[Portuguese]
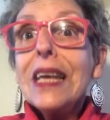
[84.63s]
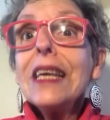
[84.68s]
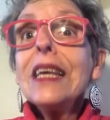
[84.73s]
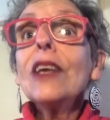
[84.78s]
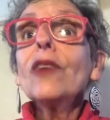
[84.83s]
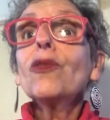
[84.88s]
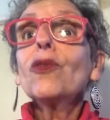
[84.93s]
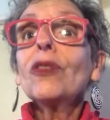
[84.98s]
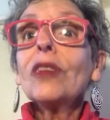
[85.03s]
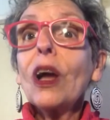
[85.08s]

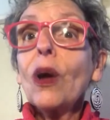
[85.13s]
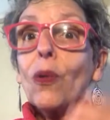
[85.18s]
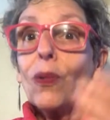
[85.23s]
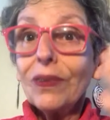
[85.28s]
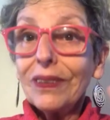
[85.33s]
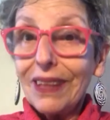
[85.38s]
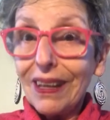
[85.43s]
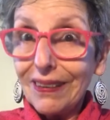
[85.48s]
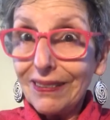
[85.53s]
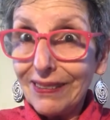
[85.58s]
E isso está
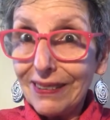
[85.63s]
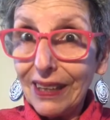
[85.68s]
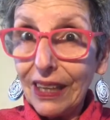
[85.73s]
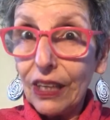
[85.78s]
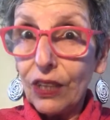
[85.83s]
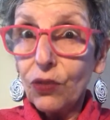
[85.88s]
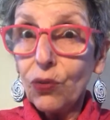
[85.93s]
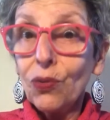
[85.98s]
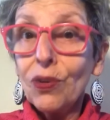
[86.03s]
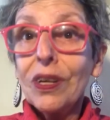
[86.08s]

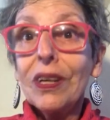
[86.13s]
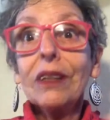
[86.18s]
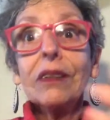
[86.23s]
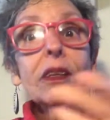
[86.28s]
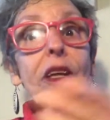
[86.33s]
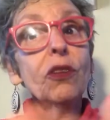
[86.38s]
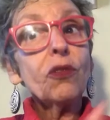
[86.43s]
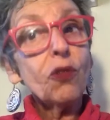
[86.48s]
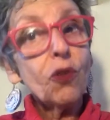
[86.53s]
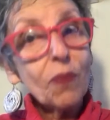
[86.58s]
acontecendo
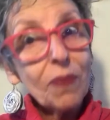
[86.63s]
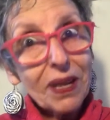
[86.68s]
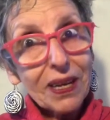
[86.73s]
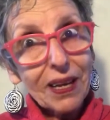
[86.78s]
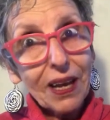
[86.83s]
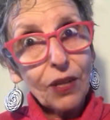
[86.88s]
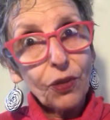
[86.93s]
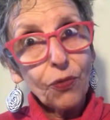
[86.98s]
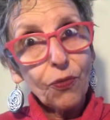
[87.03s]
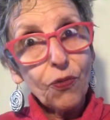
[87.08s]
tanto no
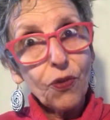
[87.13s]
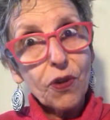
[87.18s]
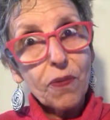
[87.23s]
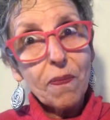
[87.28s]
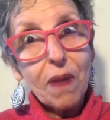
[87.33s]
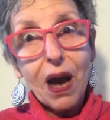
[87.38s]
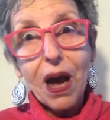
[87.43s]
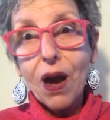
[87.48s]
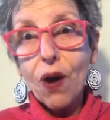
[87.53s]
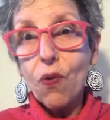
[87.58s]
mercado
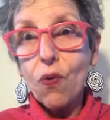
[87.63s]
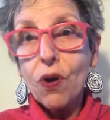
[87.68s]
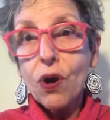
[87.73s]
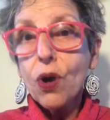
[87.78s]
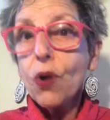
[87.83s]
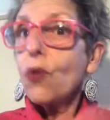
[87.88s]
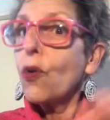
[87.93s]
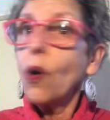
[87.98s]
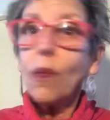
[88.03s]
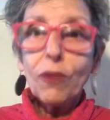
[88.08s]
formal
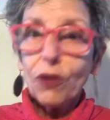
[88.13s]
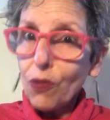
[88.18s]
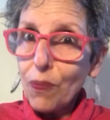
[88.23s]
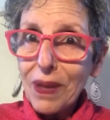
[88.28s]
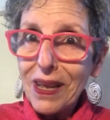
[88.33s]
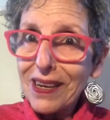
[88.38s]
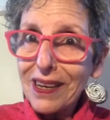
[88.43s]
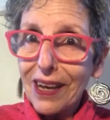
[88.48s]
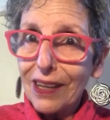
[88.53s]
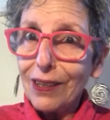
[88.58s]
como no
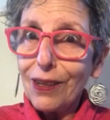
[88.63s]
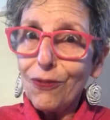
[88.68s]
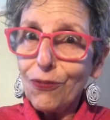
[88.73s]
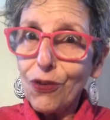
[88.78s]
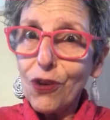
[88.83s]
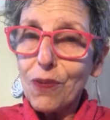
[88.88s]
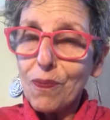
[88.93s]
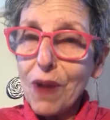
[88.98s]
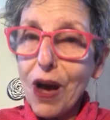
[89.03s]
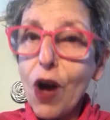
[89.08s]
mercado
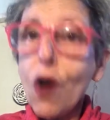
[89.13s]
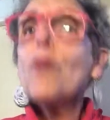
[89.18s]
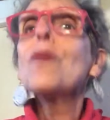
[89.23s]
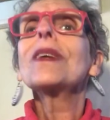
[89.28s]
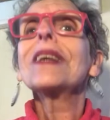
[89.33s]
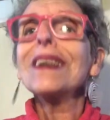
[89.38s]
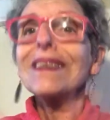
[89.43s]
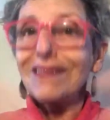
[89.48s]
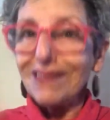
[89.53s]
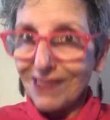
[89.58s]
informal,
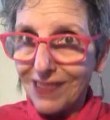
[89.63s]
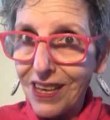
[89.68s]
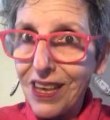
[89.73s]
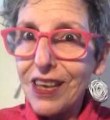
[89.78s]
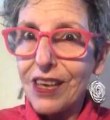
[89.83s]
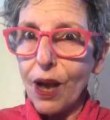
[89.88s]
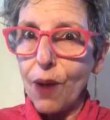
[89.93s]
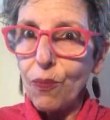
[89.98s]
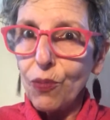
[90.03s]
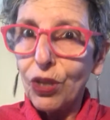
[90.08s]
porque
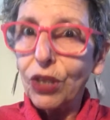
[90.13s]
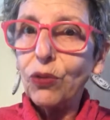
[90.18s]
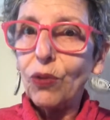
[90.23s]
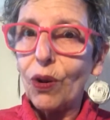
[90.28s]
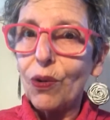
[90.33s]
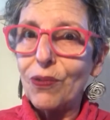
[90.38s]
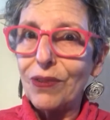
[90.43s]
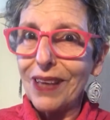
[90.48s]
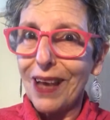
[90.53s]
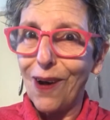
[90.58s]
sim, há muito
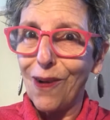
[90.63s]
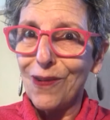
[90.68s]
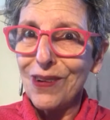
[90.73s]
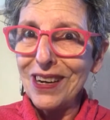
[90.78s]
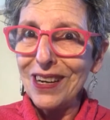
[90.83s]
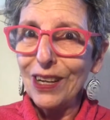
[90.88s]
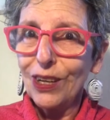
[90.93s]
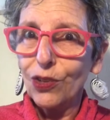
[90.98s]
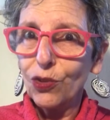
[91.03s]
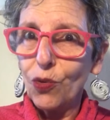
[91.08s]
aluguel
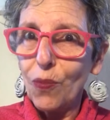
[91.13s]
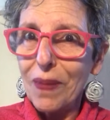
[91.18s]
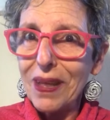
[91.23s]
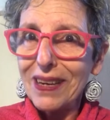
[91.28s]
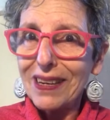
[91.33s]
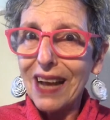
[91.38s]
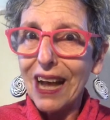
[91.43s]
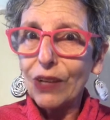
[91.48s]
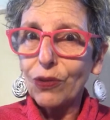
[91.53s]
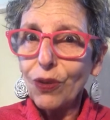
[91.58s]
no
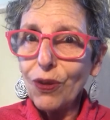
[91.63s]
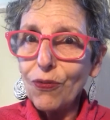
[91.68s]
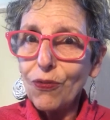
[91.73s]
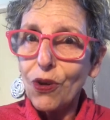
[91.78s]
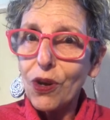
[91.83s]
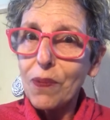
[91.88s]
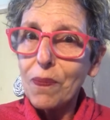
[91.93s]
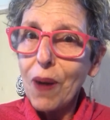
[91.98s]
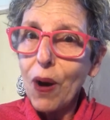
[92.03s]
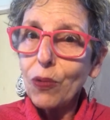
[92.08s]
mercado
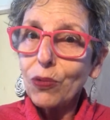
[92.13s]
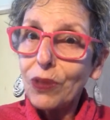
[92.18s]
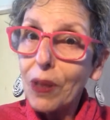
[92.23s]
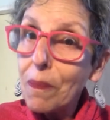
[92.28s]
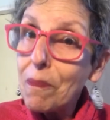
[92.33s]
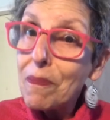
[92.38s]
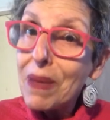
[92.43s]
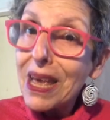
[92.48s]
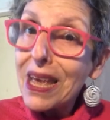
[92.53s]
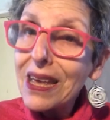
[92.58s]
informal
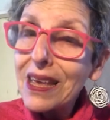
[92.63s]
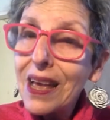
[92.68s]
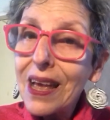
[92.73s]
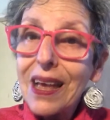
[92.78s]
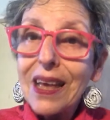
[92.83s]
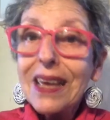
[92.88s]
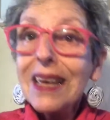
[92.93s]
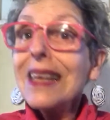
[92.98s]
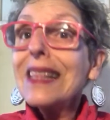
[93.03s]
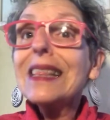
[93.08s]
também,
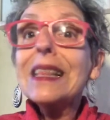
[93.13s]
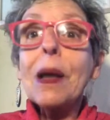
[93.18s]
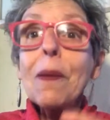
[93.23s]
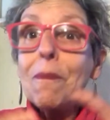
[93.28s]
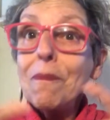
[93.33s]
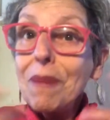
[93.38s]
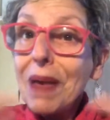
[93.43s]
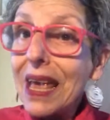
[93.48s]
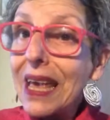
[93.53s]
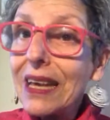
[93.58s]
e
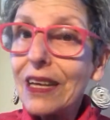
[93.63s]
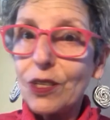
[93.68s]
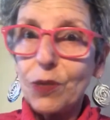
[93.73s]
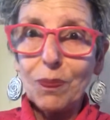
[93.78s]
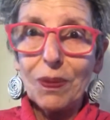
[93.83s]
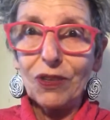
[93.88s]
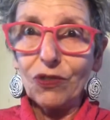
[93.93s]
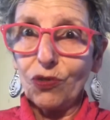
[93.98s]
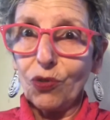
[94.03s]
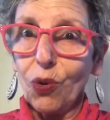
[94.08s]
também as
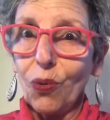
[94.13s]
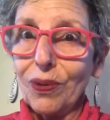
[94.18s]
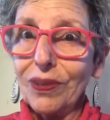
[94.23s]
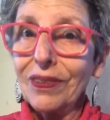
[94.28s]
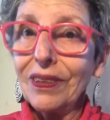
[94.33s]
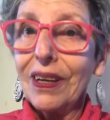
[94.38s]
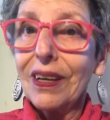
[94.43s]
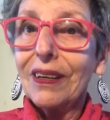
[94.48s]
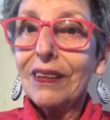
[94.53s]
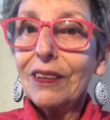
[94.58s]

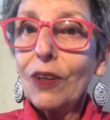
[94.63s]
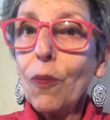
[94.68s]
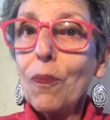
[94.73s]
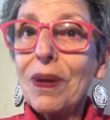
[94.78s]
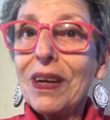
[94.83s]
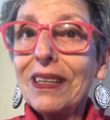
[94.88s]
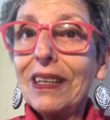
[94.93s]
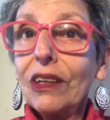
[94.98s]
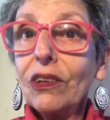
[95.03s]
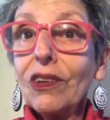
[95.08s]
pessoas estão
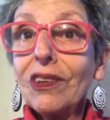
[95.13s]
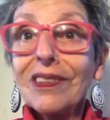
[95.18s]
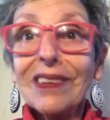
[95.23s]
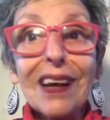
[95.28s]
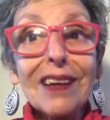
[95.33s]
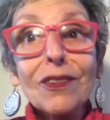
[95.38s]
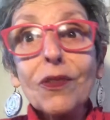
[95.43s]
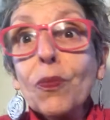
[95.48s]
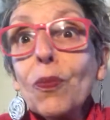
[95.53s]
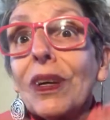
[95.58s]
perdendo as casas.